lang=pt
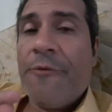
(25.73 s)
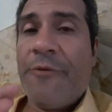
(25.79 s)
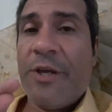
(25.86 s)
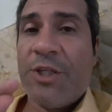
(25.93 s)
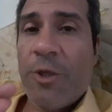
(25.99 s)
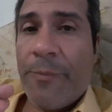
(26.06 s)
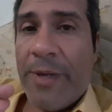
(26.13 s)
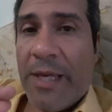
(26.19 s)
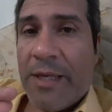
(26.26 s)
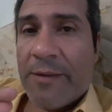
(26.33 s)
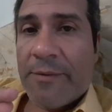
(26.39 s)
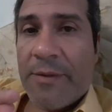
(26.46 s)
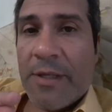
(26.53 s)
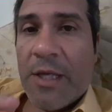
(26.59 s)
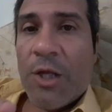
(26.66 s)
vejam bem,
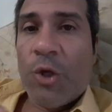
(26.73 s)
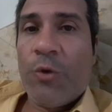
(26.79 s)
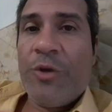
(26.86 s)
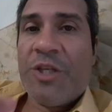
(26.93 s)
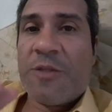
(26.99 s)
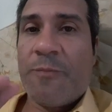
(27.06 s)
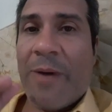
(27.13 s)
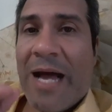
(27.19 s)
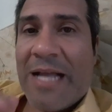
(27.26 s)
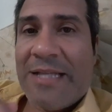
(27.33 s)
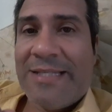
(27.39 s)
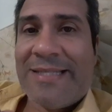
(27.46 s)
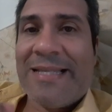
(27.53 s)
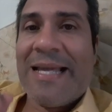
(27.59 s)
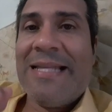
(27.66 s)
Luiz
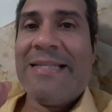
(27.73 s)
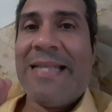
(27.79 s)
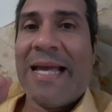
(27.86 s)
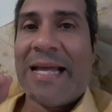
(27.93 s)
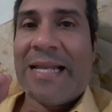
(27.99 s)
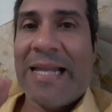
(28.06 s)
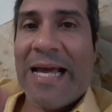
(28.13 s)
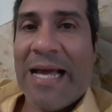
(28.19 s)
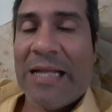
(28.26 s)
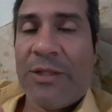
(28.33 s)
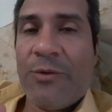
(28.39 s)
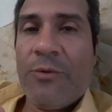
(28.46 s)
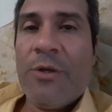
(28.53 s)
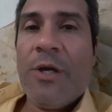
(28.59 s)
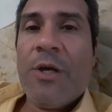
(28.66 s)
Bate está
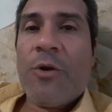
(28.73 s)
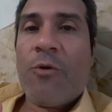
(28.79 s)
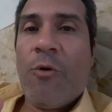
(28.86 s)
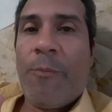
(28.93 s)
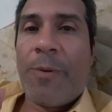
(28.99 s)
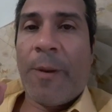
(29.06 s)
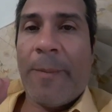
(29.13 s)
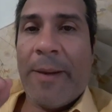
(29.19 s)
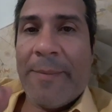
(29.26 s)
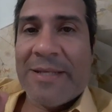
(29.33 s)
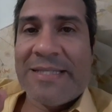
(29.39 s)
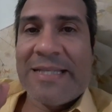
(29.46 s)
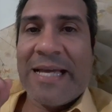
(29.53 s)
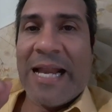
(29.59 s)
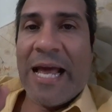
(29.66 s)
internado com
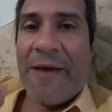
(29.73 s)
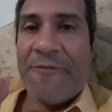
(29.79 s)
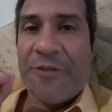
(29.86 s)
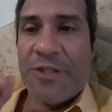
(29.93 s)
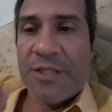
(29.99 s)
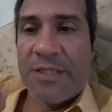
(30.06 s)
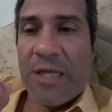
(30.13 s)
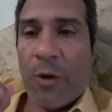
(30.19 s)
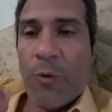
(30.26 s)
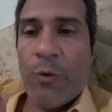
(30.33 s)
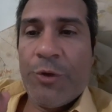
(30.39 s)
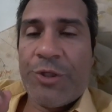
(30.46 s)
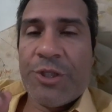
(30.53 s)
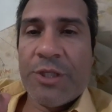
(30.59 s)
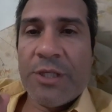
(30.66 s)
problemas graves de
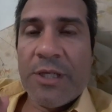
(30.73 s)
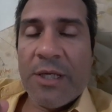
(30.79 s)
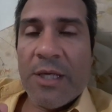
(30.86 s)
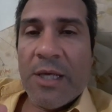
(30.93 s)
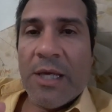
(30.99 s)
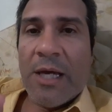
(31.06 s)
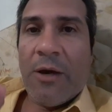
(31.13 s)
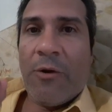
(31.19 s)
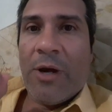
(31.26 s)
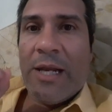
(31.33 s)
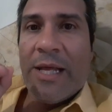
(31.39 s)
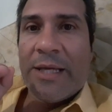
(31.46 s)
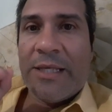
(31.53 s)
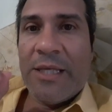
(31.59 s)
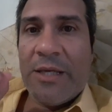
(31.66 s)
saúde.
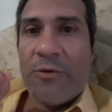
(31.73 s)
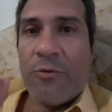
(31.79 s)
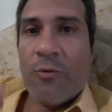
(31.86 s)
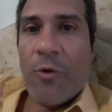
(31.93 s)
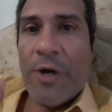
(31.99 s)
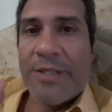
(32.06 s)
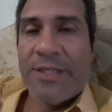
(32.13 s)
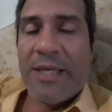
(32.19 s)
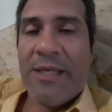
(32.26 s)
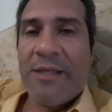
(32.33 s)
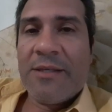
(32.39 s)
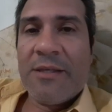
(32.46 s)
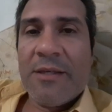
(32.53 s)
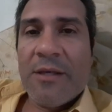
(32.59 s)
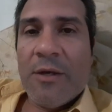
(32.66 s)
Olha que coisa, hein?
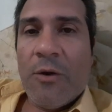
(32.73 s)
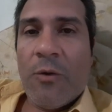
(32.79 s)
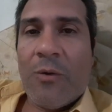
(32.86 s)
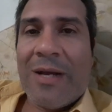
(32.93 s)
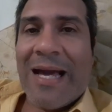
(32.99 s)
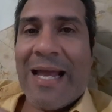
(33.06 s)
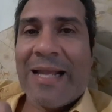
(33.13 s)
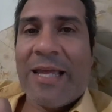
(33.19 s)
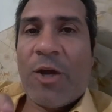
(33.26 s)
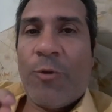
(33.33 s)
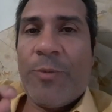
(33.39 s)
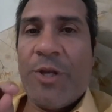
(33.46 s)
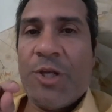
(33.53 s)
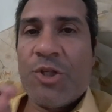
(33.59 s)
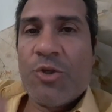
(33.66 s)
O cara que era
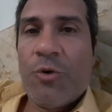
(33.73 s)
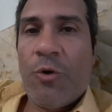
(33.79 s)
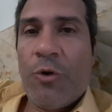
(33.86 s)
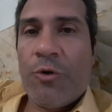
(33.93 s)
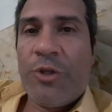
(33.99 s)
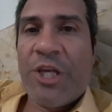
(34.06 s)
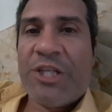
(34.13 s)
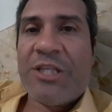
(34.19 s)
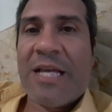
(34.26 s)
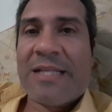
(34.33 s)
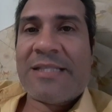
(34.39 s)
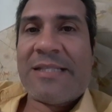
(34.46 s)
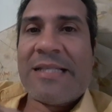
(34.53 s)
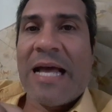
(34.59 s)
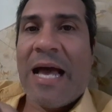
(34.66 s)
o menino de ouro deixa
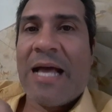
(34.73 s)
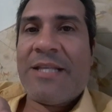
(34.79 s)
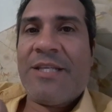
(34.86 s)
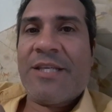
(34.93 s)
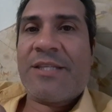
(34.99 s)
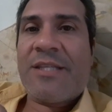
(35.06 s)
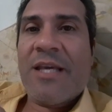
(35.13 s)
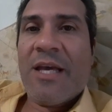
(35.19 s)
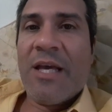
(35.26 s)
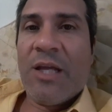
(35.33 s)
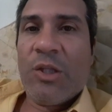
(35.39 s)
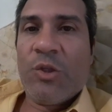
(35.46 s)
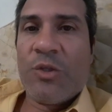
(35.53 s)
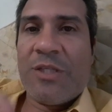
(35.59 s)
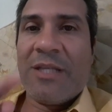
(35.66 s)
as tardes
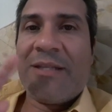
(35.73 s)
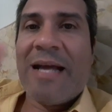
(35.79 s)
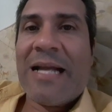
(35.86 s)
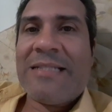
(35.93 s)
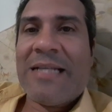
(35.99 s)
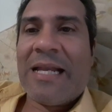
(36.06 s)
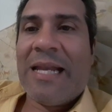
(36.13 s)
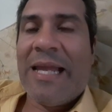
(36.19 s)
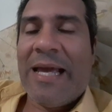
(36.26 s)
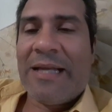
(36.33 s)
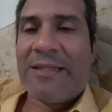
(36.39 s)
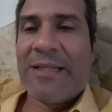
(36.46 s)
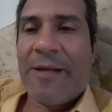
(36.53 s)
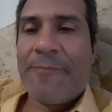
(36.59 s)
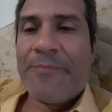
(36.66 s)
do Cidade
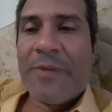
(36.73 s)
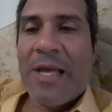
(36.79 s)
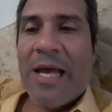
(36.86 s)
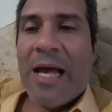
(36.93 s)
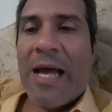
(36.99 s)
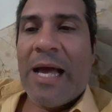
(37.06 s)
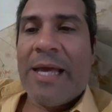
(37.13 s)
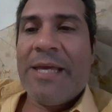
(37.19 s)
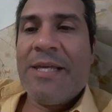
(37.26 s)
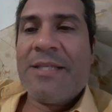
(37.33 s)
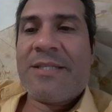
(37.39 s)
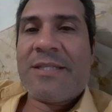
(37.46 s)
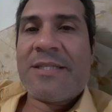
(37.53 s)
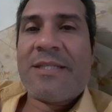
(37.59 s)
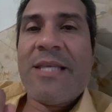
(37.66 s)
Alerta aí
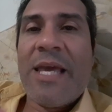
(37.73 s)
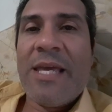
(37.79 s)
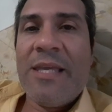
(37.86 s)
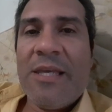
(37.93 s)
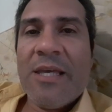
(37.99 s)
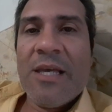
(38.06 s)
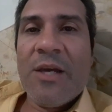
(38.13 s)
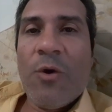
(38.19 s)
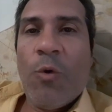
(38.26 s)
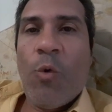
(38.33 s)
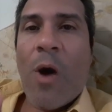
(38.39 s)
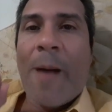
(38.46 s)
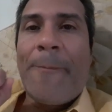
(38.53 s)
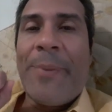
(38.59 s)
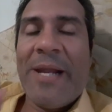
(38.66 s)
sem
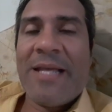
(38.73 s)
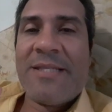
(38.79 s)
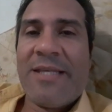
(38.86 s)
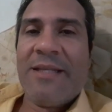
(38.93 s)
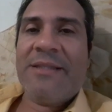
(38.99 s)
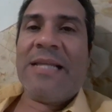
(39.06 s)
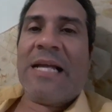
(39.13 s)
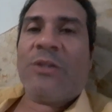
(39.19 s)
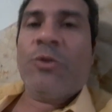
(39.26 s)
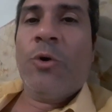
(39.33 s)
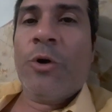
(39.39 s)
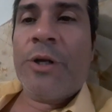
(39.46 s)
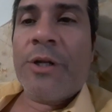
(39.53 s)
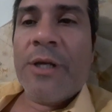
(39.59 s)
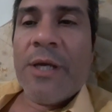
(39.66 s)
o
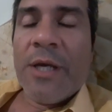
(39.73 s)
apresentador.